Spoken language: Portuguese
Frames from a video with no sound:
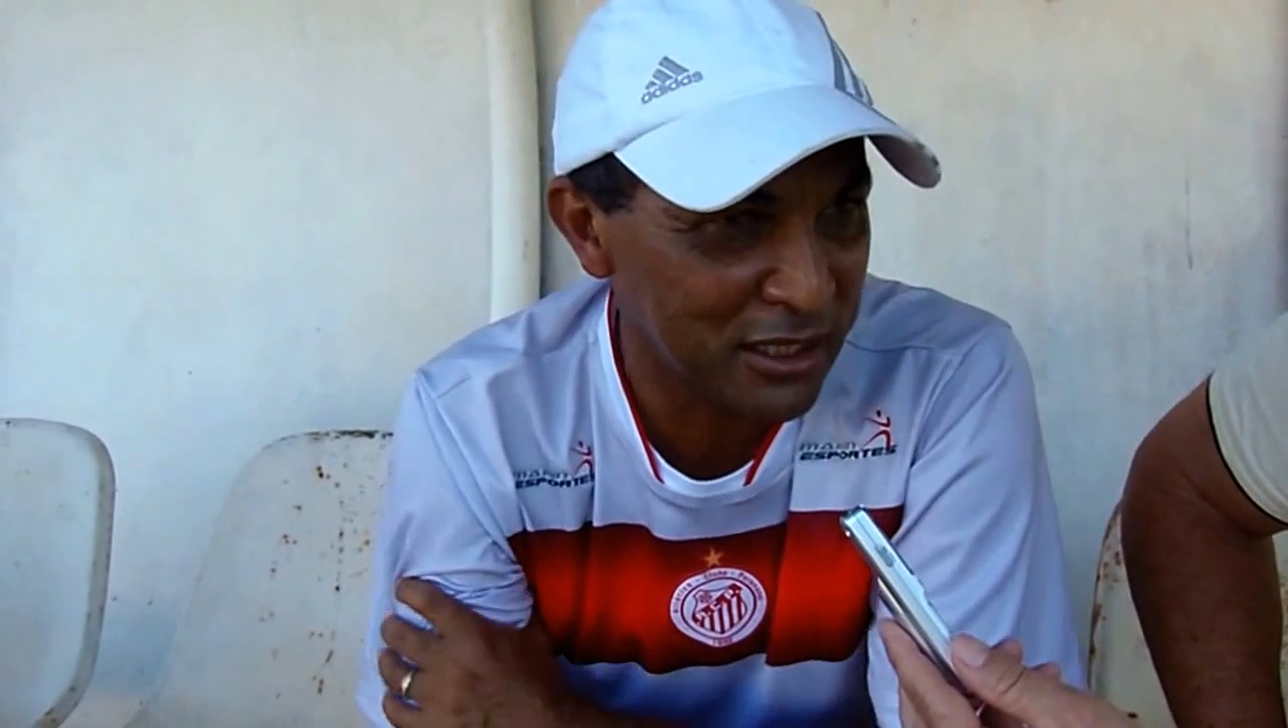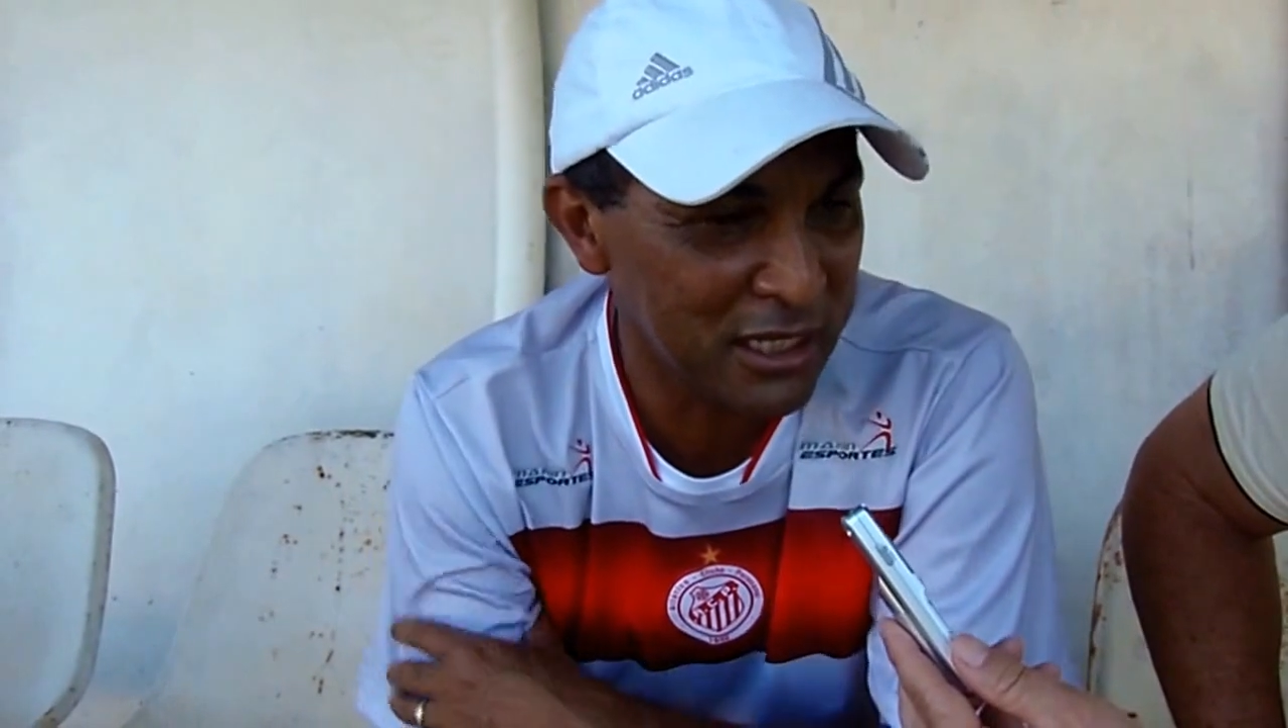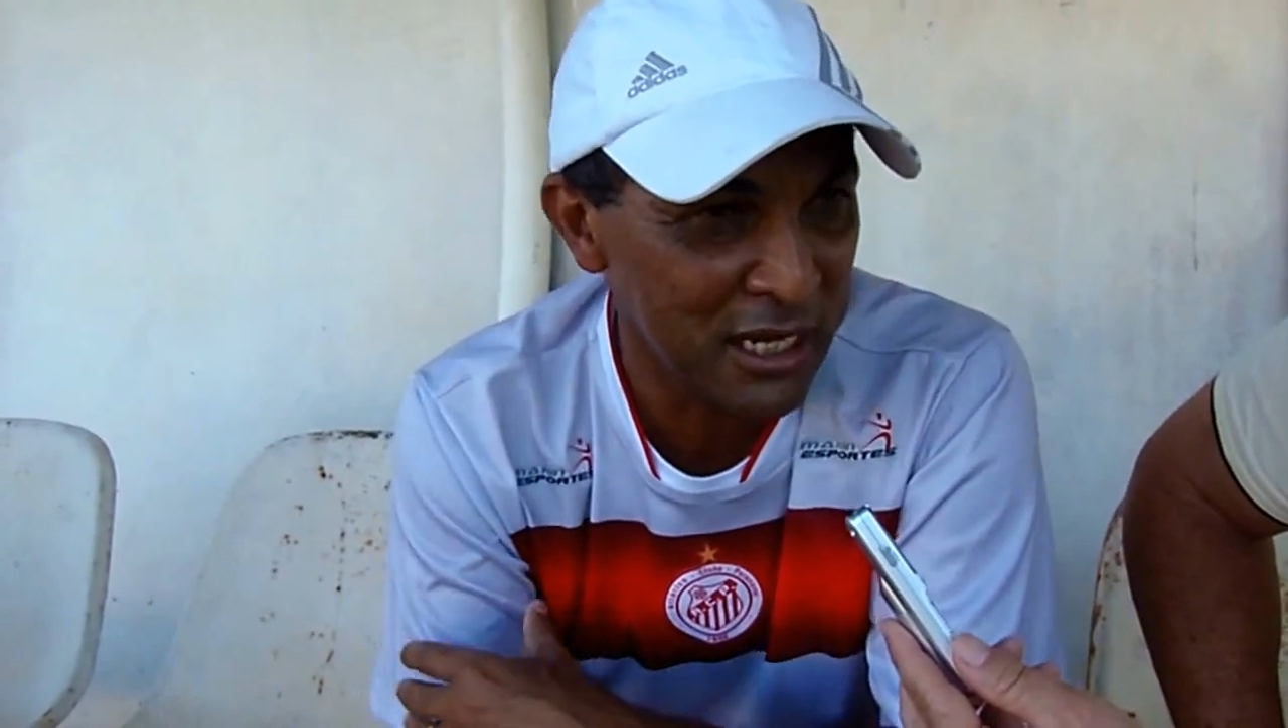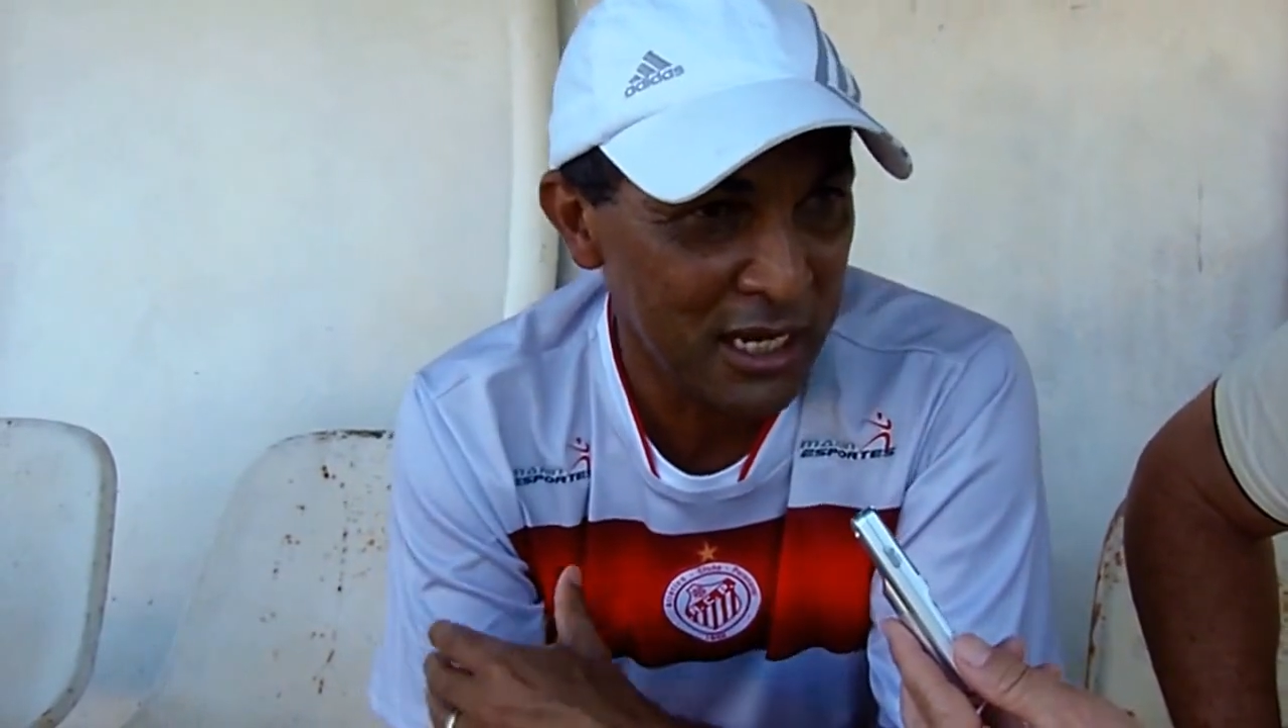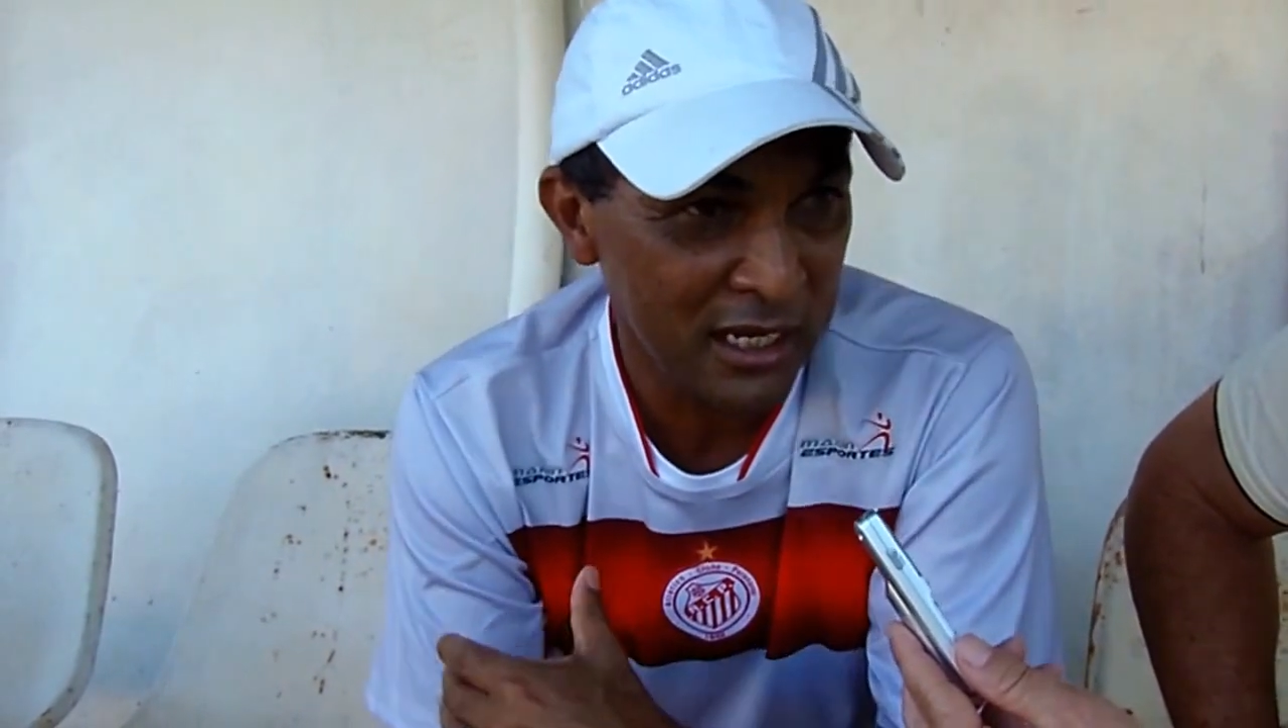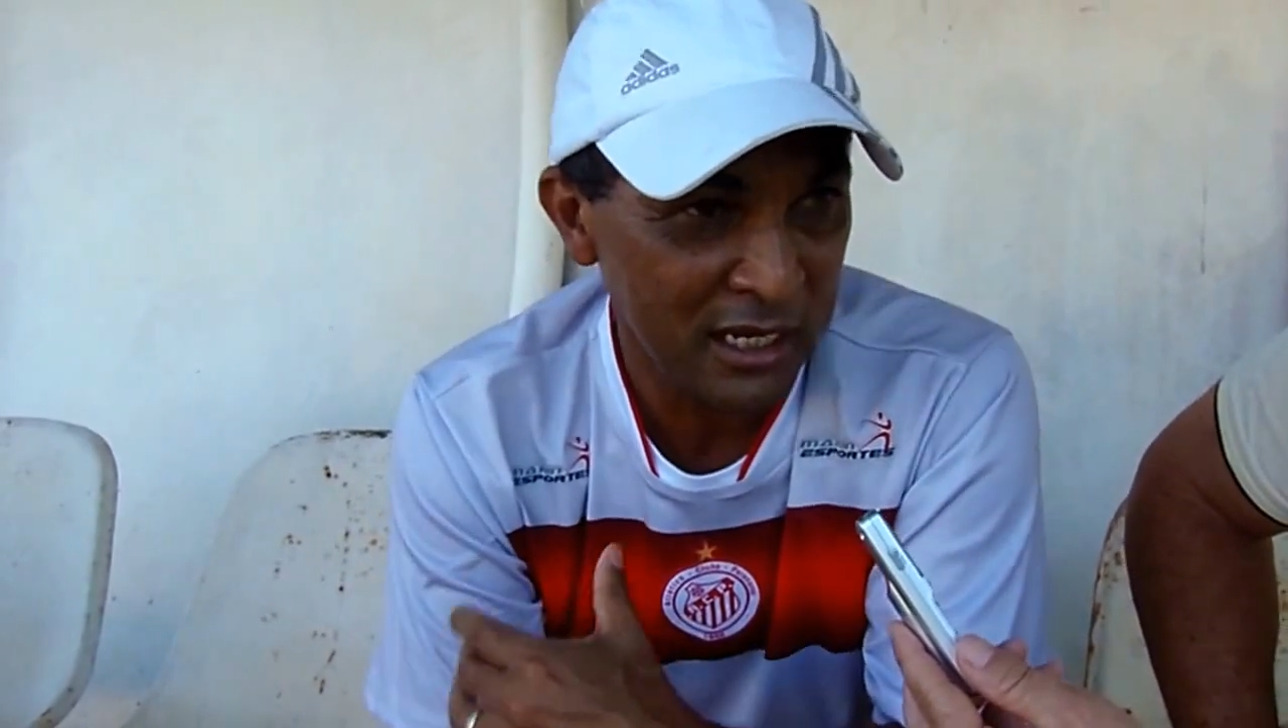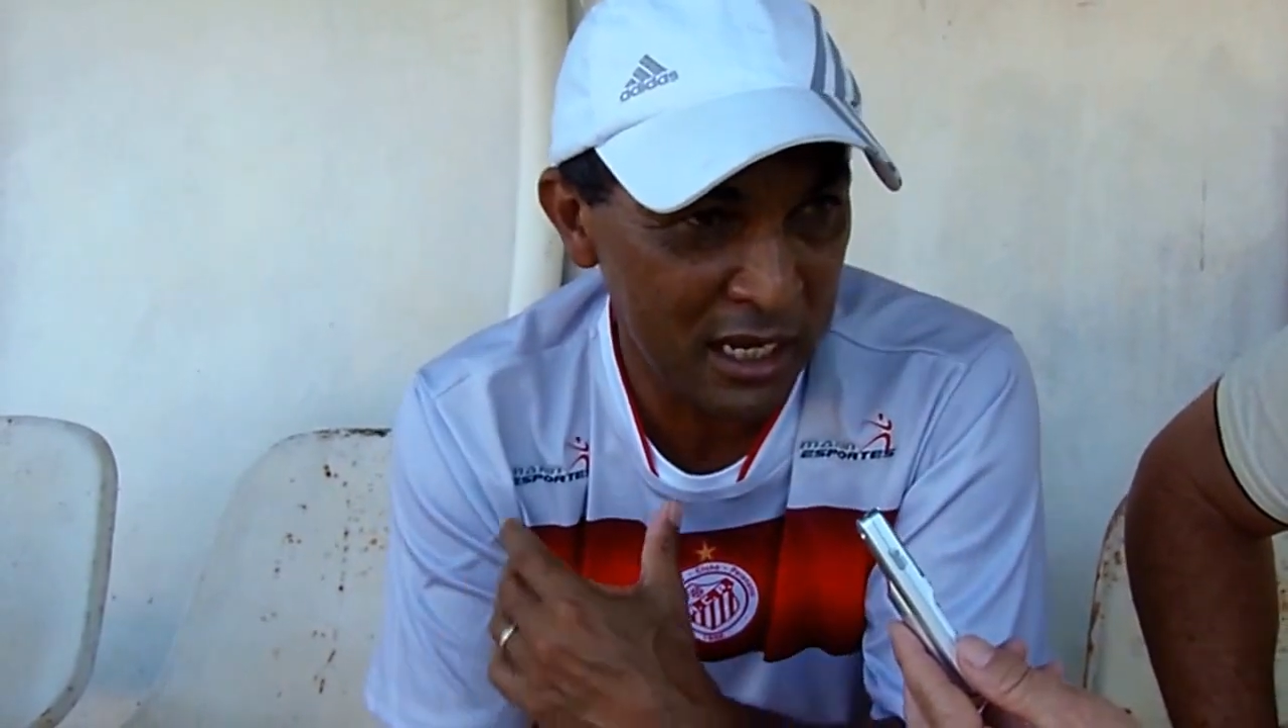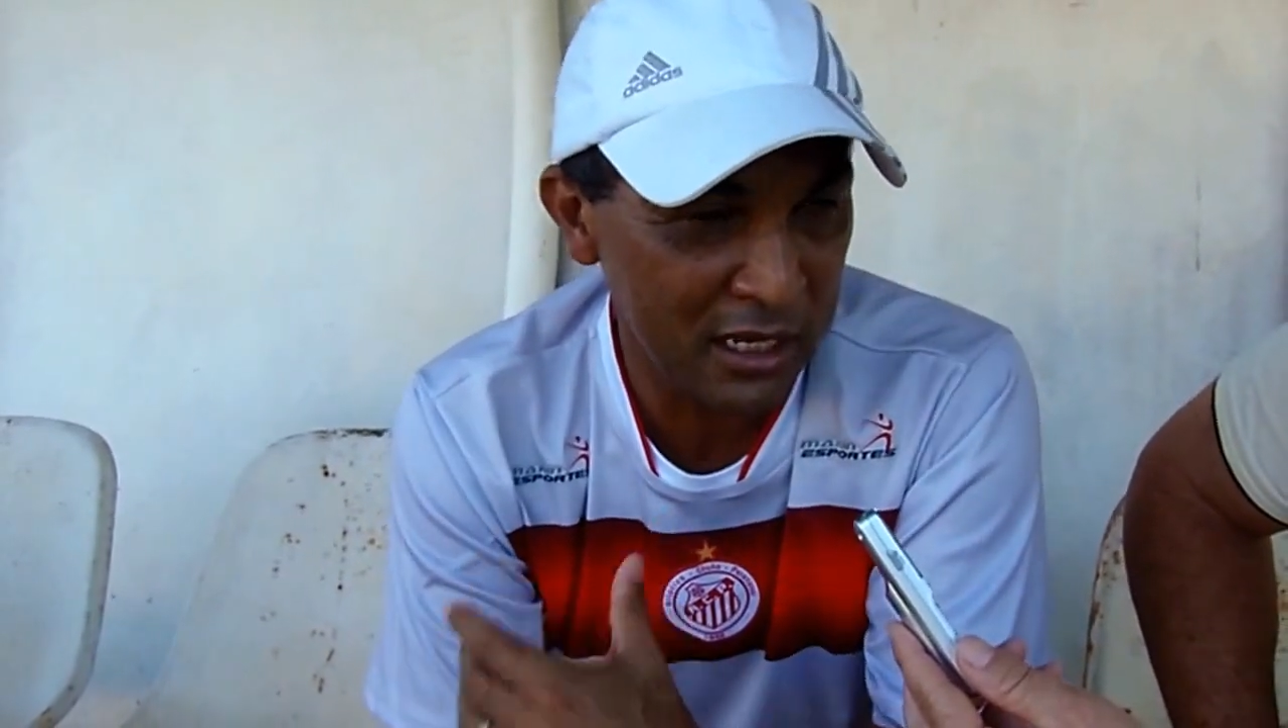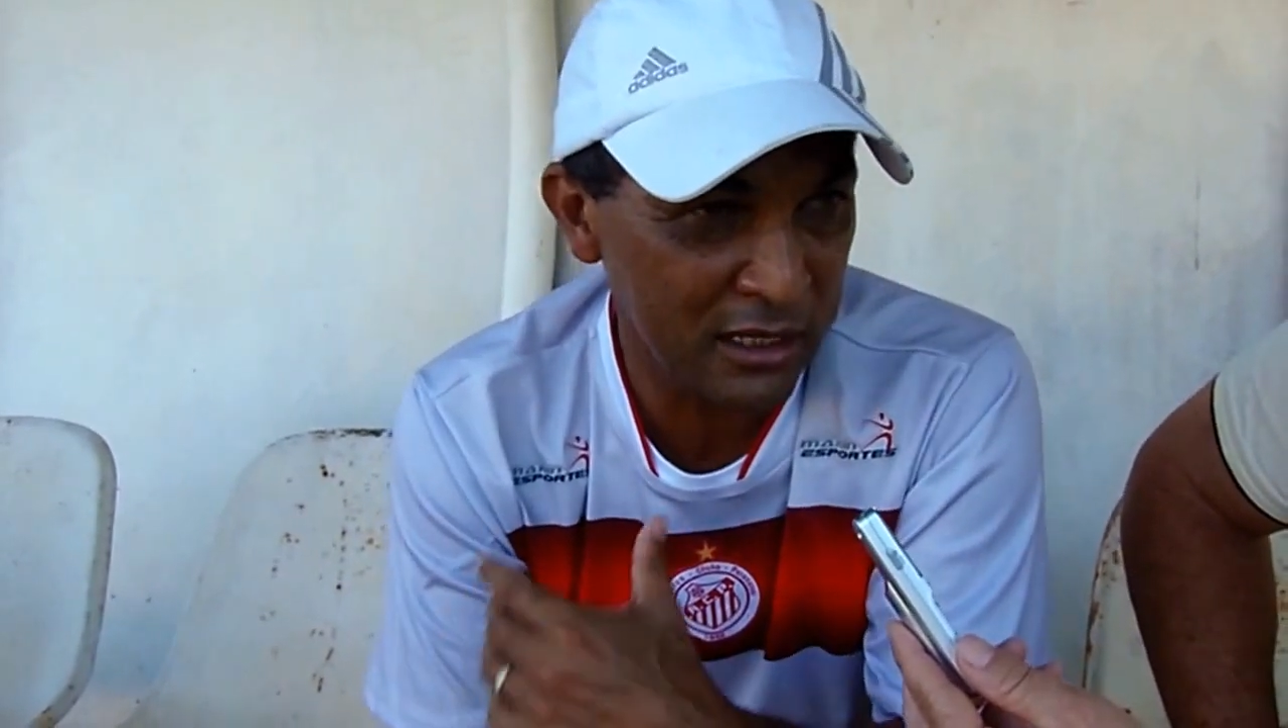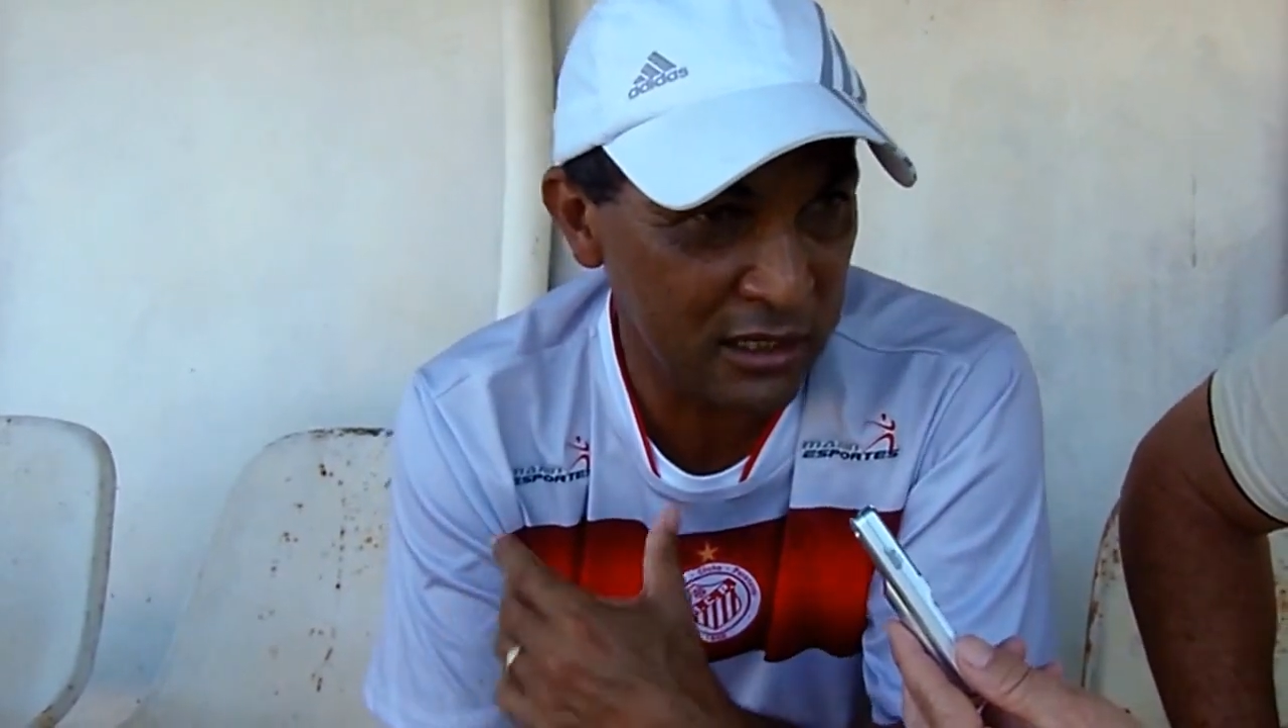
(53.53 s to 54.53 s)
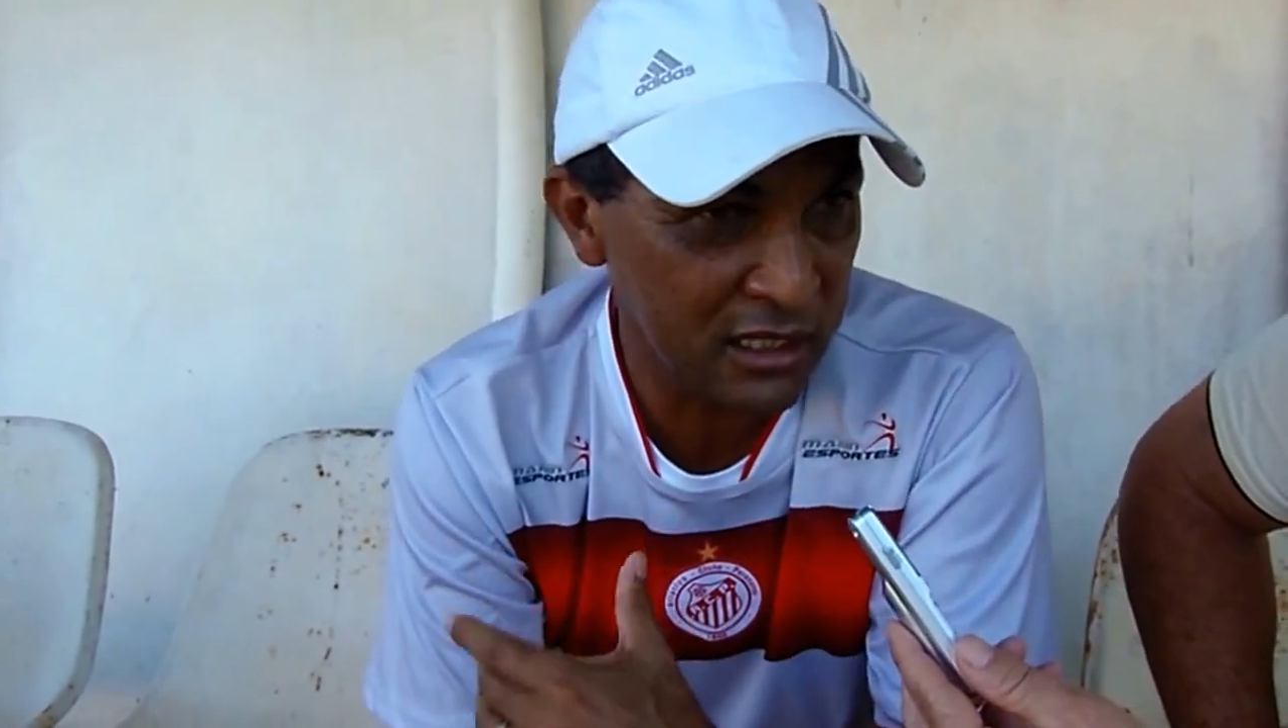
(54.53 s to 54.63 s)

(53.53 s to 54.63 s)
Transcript: que em